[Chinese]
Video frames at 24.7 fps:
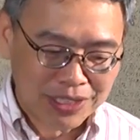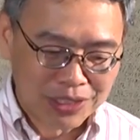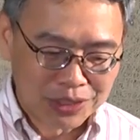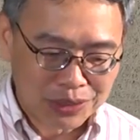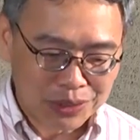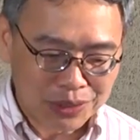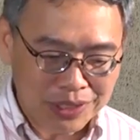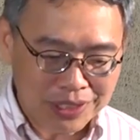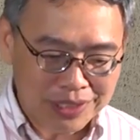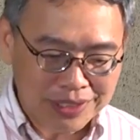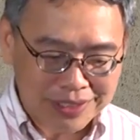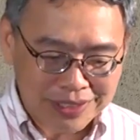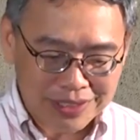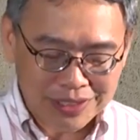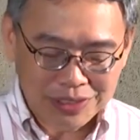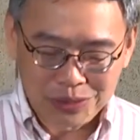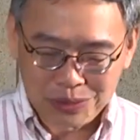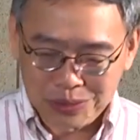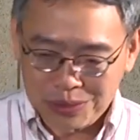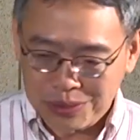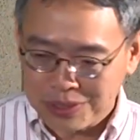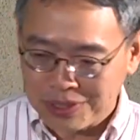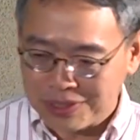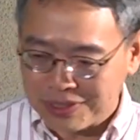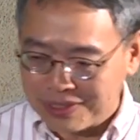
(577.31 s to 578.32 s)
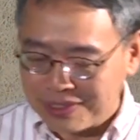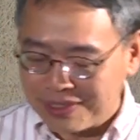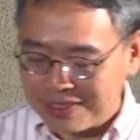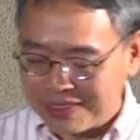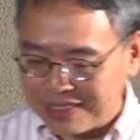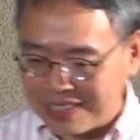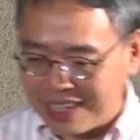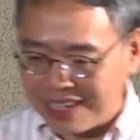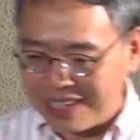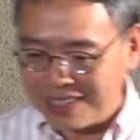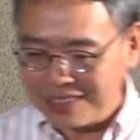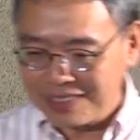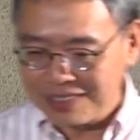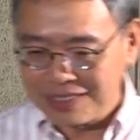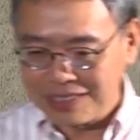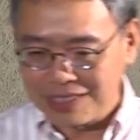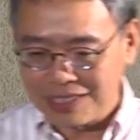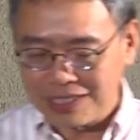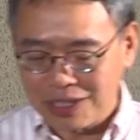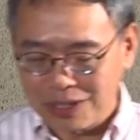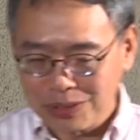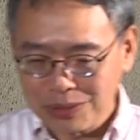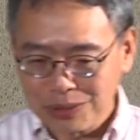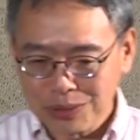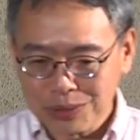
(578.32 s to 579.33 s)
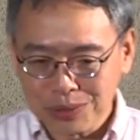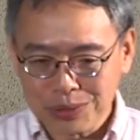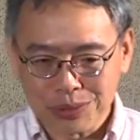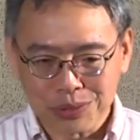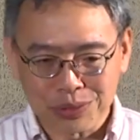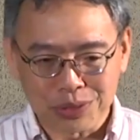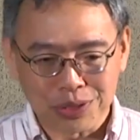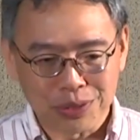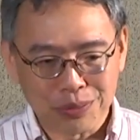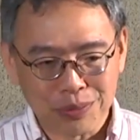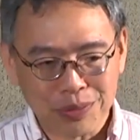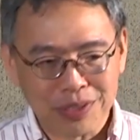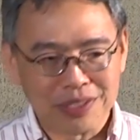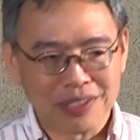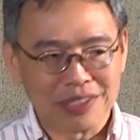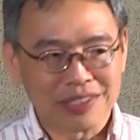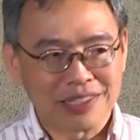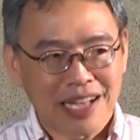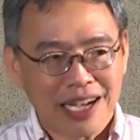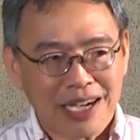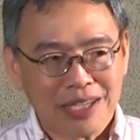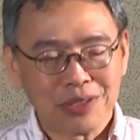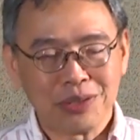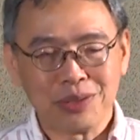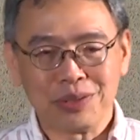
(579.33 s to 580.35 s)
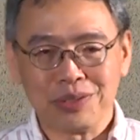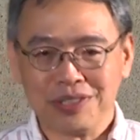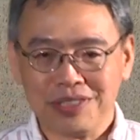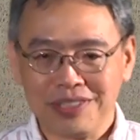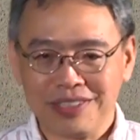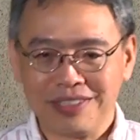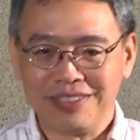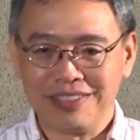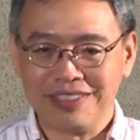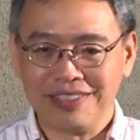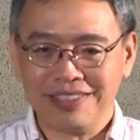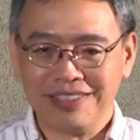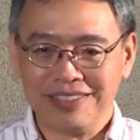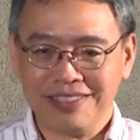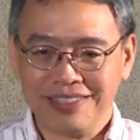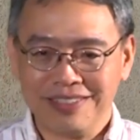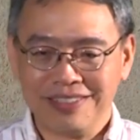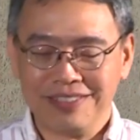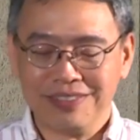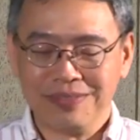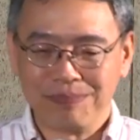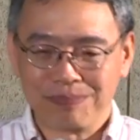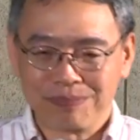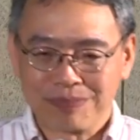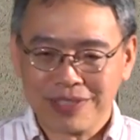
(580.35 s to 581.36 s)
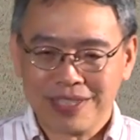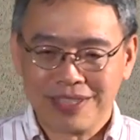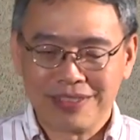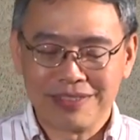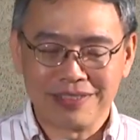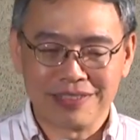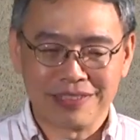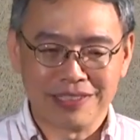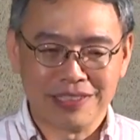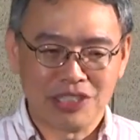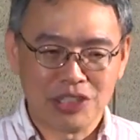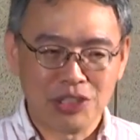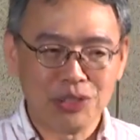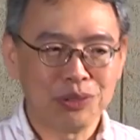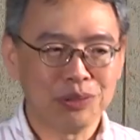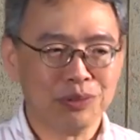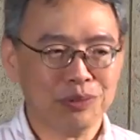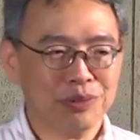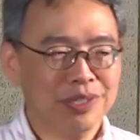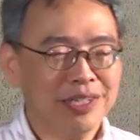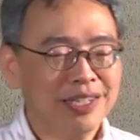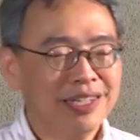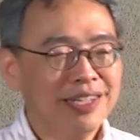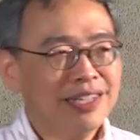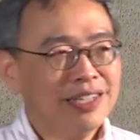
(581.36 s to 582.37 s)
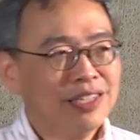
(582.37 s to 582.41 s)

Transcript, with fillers: 所以如果拿这个高中数学为了大学的这个基础